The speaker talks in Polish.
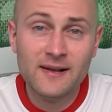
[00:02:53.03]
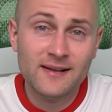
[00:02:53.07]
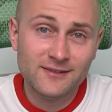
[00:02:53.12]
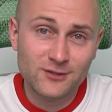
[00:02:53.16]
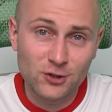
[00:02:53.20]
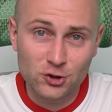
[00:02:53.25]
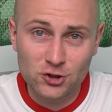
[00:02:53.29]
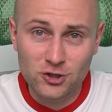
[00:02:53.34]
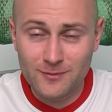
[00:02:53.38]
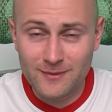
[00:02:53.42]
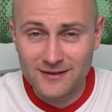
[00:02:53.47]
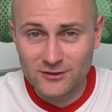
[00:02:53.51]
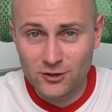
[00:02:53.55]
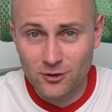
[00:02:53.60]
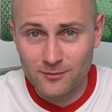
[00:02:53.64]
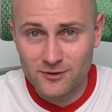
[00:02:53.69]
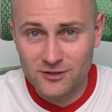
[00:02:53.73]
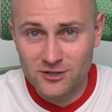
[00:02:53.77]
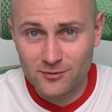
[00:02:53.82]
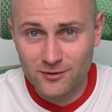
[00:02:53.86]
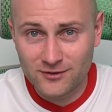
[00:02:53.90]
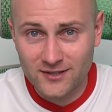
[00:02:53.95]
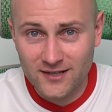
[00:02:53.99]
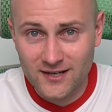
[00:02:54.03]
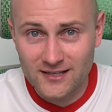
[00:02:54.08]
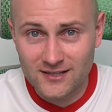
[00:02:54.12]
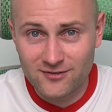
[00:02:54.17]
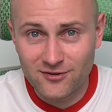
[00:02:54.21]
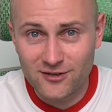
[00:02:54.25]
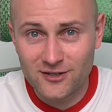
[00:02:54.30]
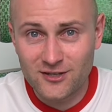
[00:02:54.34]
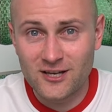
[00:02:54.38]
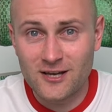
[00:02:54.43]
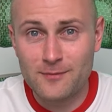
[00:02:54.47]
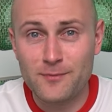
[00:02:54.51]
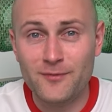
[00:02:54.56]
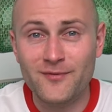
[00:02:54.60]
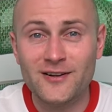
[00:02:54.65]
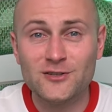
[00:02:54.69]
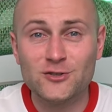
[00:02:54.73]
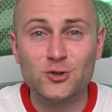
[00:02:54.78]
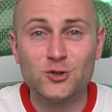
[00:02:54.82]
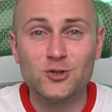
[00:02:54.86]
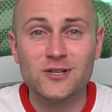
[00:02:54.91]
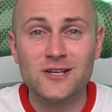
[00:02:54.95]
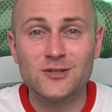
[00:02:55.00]
Co trzeba zrobić, żeby o takie dwie dychy
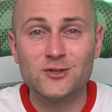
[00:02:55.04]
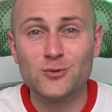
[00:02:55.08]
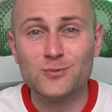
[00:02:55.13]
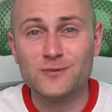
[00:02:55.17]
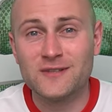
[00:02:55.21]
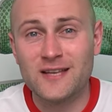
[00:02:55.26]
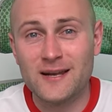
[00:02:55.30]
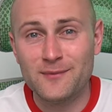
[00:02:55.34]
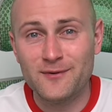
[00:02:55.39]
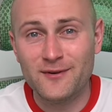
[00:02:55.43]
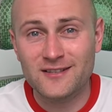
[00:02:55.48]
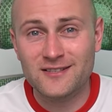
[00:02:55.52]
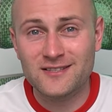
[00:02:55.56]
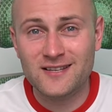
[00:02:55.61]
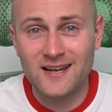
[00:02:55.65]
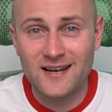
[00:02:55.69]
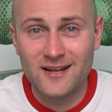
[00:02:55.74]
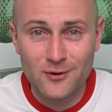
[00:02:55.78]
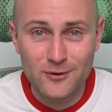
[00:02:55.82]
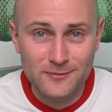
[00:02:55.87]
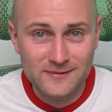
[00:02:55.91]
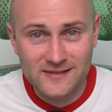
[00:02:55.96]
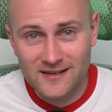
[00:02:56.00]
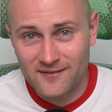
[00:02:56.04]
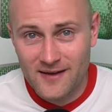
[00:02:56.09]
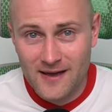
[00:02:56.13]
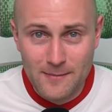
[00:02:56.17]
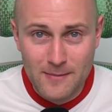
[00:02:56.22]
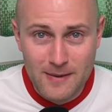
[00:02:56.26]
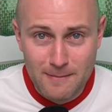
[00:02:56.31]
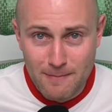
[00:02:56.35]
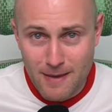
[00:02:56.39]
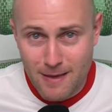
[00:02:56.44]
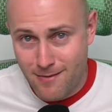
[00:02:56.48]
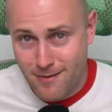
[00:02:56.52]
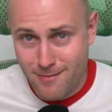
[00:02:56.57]
powalczyć? Trzeba subskrybować kanał, obstawiamy.